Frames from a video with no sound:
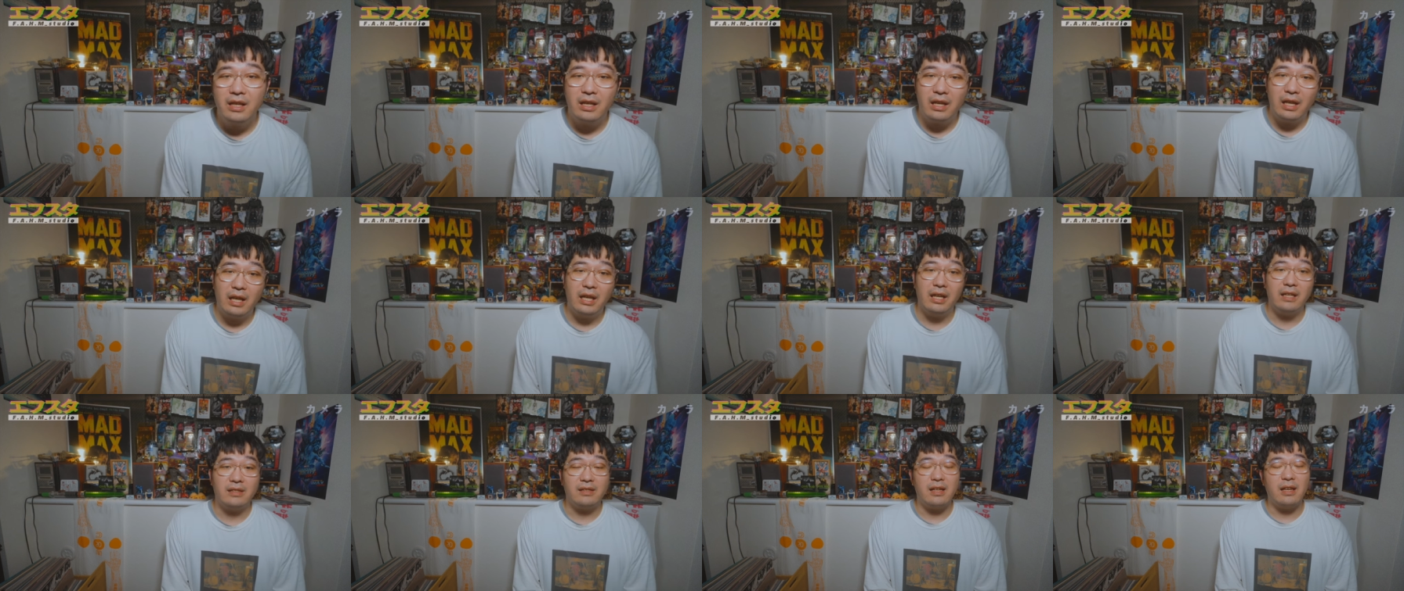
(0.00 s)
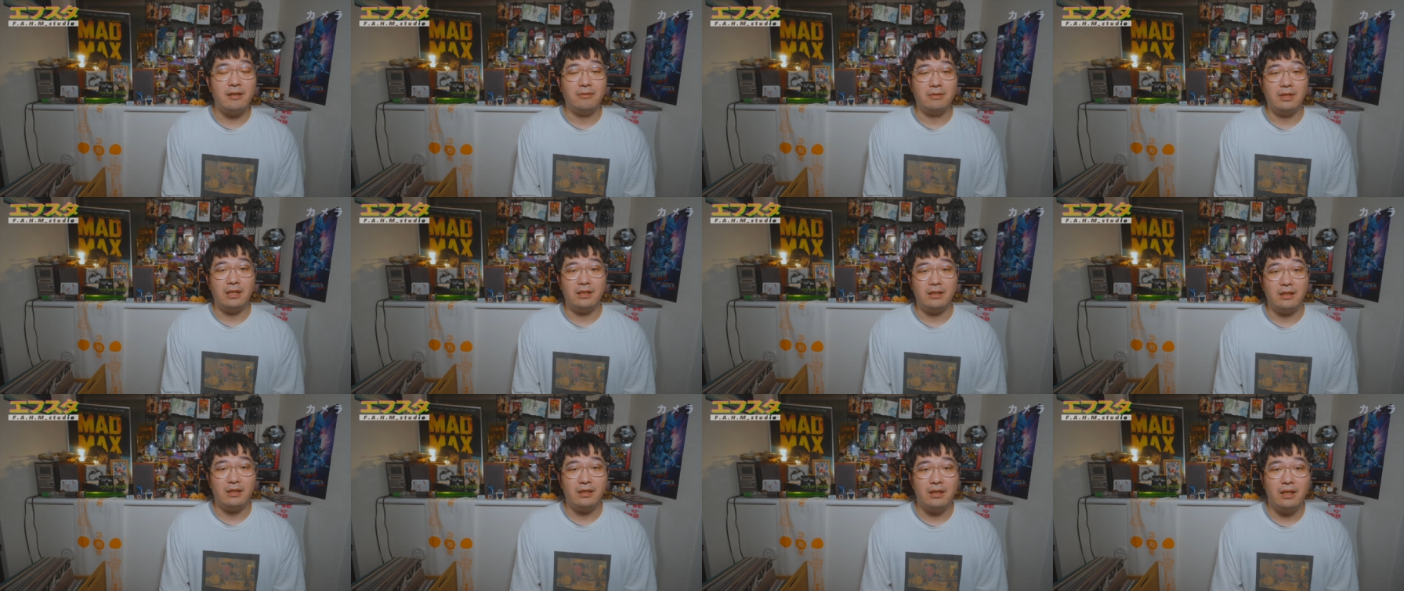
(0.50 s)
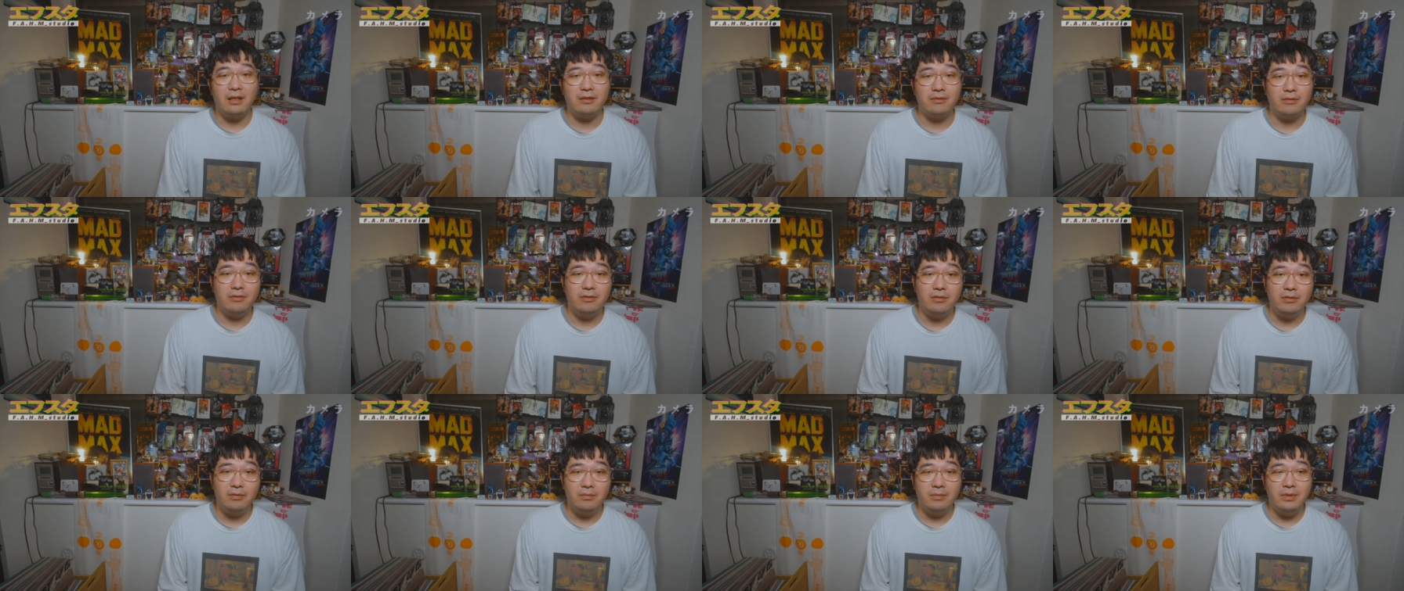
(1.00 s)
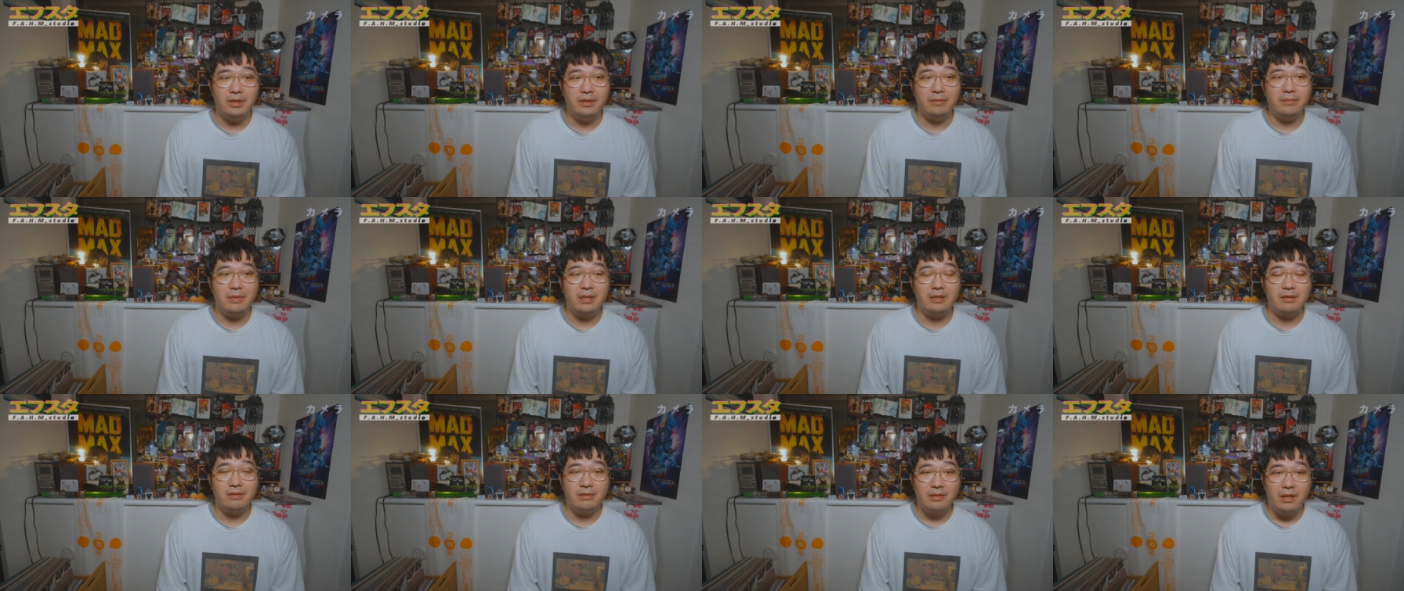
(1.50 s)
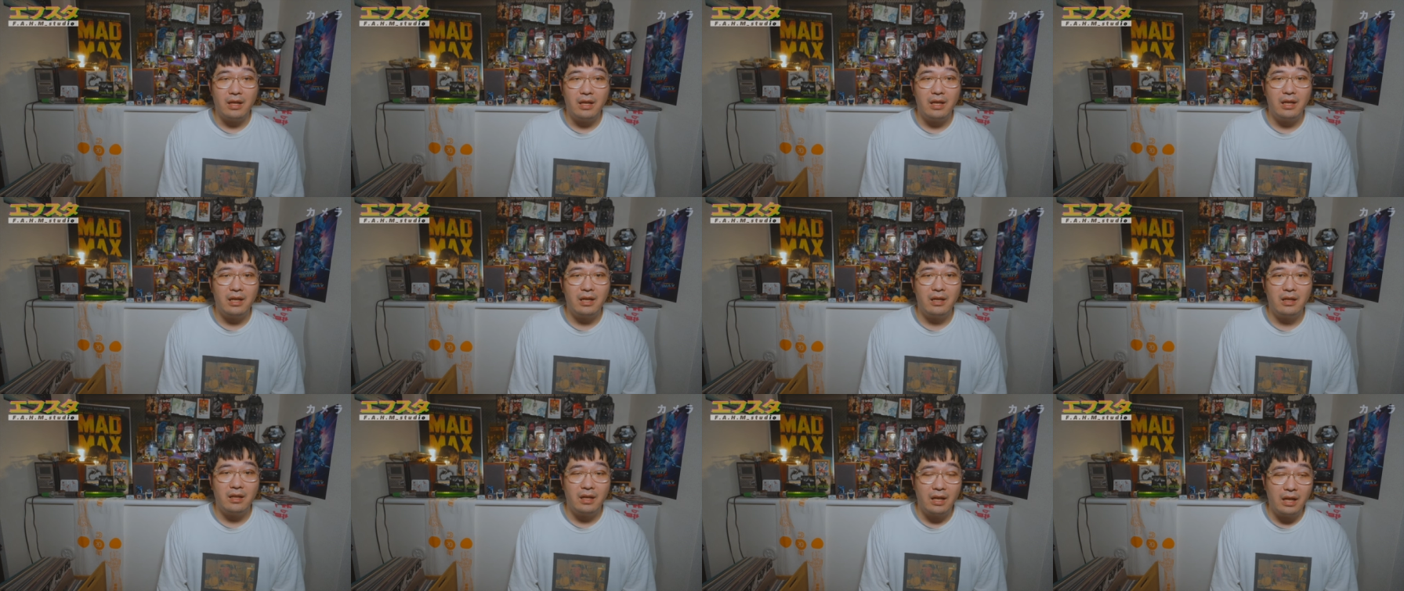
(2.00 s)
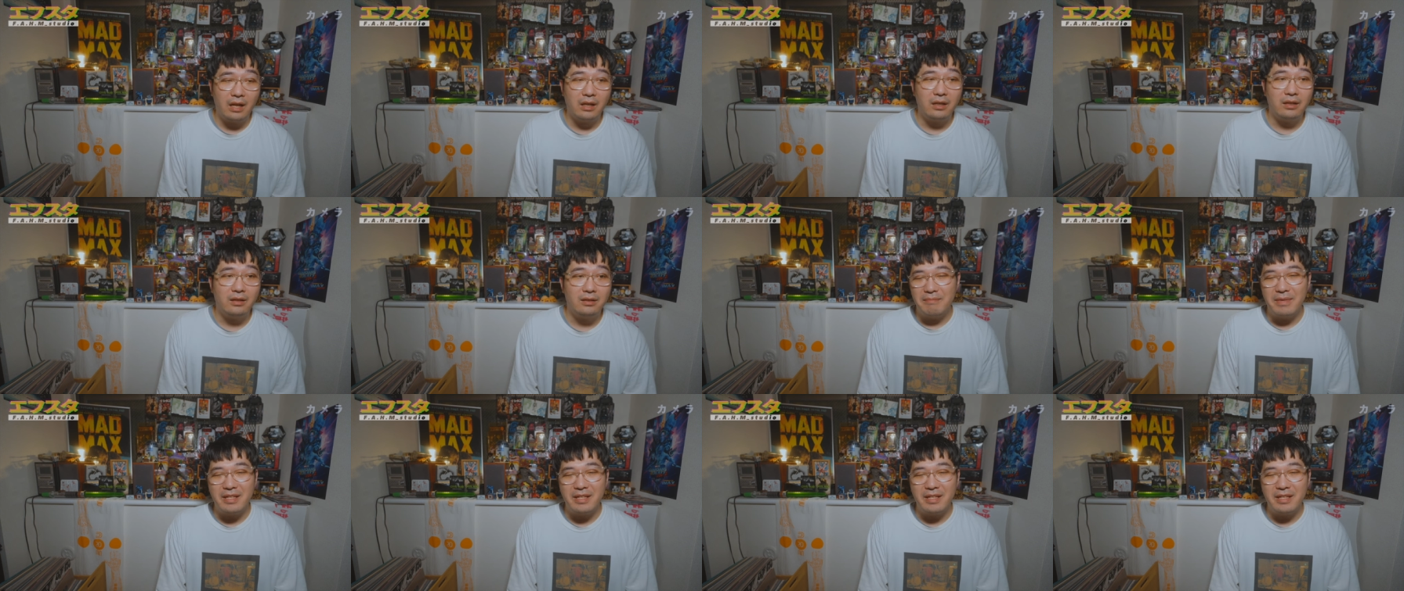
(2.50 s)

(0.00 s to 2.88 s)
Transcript: えー、最後だったなと思いますね。はい。